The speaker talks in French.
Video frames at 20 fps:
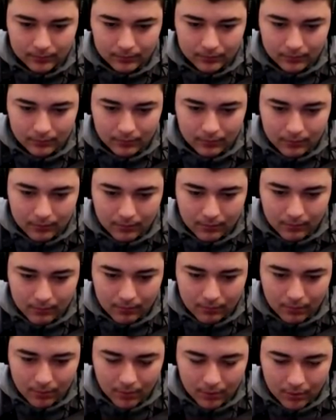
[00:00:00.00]
On frotte
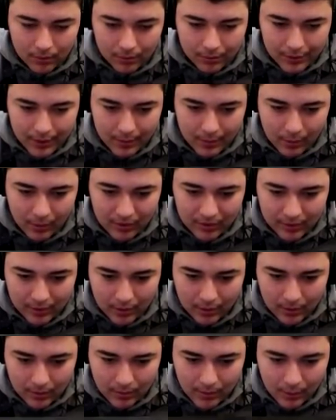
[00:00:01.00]
les roues.
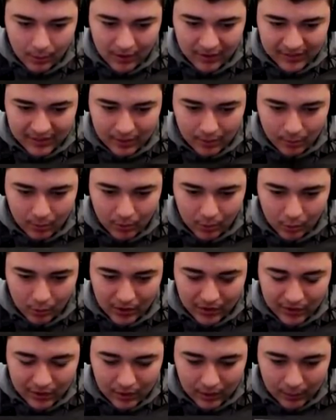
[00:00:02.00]
mais où
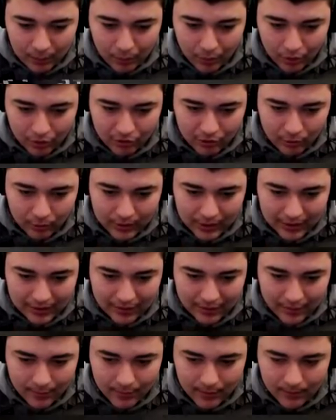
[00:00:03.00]
est-ce qu'il aurait pu ranger son
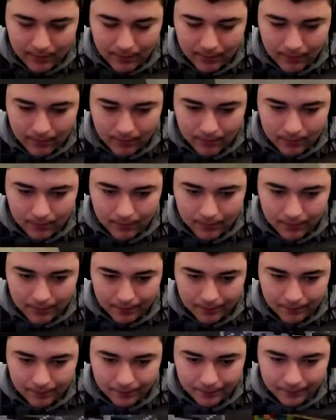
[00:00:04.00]
carte, les amis On
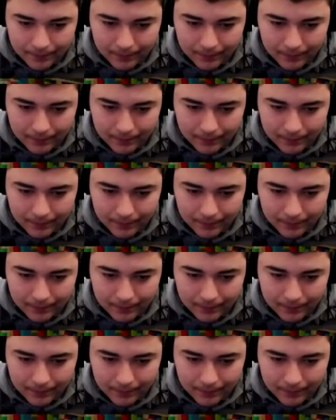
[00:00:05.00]
frotte